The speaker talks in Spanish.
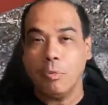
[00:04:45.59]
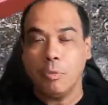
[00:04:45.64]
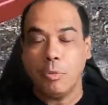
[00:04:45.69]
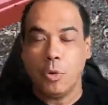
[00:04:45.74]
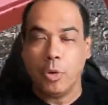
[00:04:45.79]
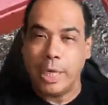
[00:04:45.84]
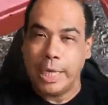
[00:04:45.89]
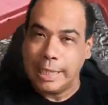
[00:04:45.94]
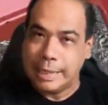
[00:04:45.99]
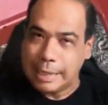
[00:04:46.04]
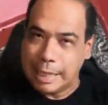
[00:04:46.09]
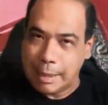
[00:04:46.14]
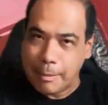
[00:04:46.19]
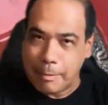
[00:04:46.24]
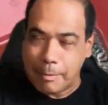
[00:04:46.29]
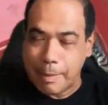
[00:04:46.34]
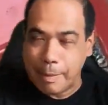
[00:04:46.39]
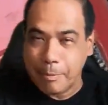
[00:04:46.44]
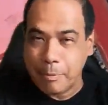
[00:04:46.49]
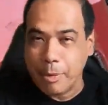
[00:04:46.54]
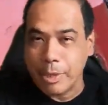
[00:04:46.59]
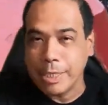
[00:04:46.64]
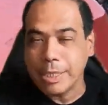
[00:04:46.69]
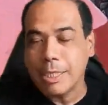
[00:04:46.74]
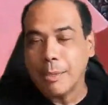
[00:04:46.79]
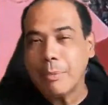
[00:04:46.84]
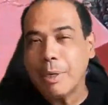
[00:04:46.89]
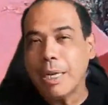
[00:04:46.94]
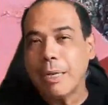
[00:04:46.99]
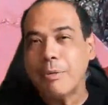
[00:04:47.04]
por, esa, por
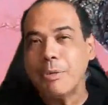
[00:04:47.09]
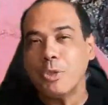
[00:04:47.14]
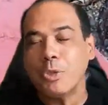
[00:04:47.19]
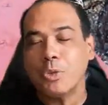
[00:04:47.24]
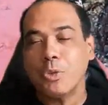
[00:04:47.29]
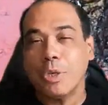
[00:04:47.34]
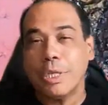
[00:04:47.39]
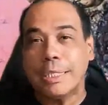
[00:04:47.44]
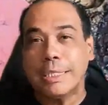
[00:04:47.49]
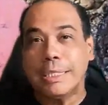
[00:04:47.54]
ese maravilloso